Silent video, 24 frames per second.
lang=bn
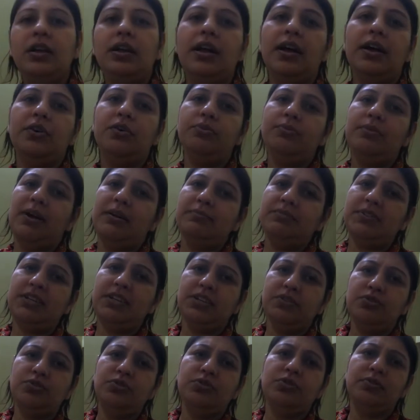এখন ভাবছি
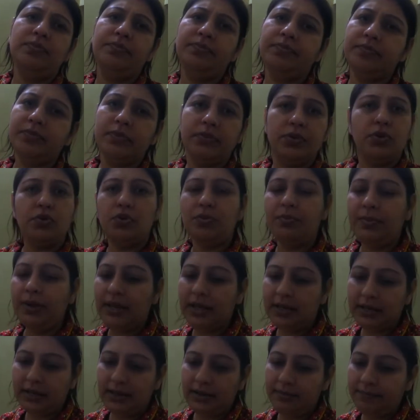একটু
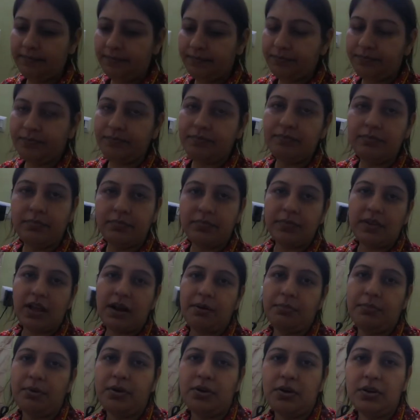ঘুমিয়ে নিই
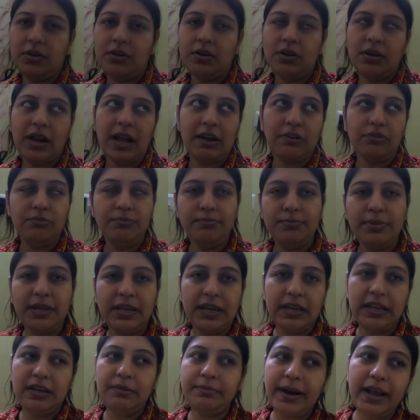তারপর এখন
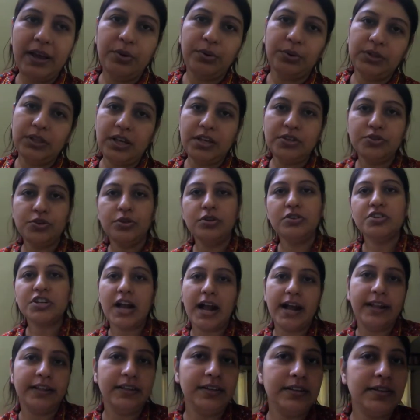বিকেল প্রায় হতেই চলো
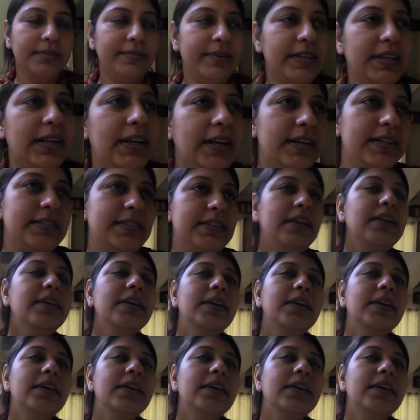সাড়ে তিনটে বেজে গেছে